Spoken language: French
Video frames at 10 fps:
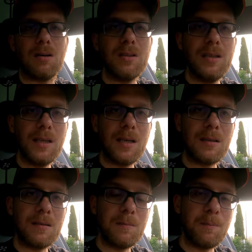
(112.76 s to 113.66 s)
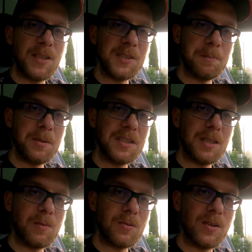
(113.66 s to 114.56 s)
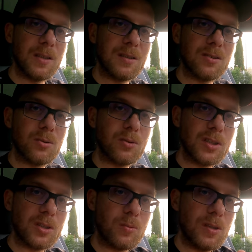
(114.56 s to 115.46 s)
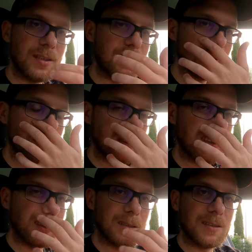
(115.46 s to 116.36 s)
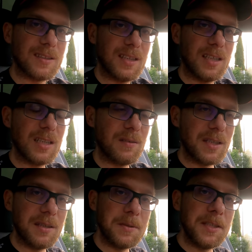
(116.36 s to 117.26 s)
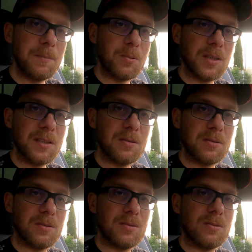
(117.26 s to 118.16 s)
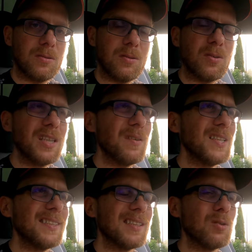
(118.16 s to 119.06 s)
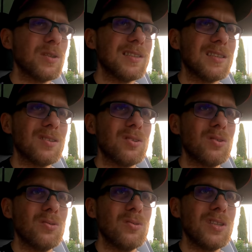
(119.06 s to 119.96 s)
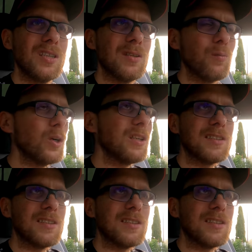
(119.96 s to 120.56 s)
En n'ayant pas spécialement fait attention, j'ai roulé à 130, 135 avec des petites pointes. Euh, donc il y avait 175, ouais,